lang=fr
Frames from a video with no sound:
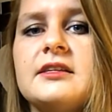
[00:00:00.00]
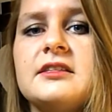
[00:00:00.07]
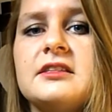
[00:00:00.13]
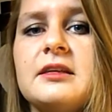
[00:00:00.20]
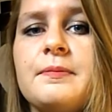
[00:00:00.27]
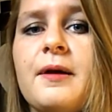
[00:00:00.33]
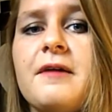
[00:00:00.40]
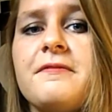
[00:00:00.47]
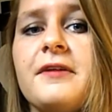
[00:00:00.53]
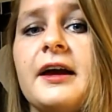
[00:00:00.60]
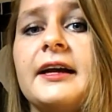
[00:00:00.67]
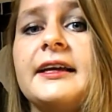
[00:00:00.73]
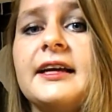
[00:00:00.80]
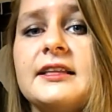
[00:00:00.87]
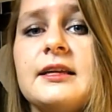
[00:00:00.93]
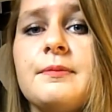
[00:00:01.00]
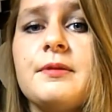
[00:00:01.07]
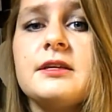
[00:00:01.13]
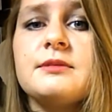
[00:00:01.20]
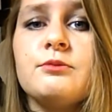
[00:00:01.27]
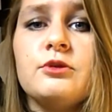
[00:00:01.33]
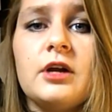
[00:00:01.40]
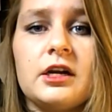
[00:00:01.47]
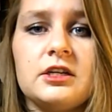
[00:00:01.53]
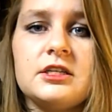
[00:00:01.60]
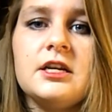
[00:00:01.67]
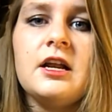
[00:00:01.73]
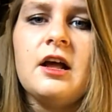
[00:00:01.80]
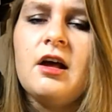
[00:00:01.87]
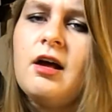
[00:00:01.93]
N'hésitez pas à faire un cataplasme
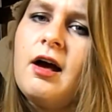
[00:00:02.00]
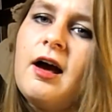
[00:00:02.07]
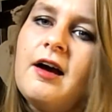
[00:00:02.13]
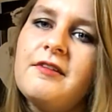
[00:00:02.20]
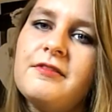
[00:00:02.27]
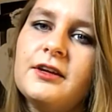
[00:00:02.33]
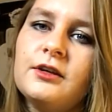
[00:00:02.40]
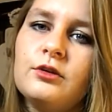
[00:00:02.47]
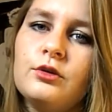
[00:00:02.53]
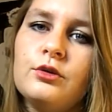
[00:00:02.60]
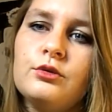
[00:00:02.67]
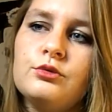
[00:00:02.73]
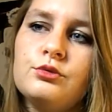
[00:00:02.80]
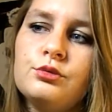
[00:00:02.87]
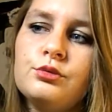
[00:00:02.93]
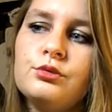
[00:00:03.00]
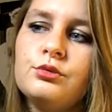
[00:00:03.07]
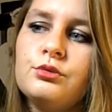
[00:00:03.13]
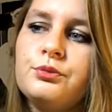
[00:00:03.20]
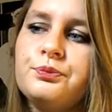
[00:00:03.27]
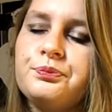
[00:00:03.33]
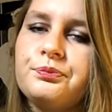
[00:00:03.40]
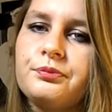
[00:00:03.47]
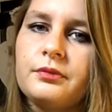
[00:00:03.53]
d'argile avec euh, du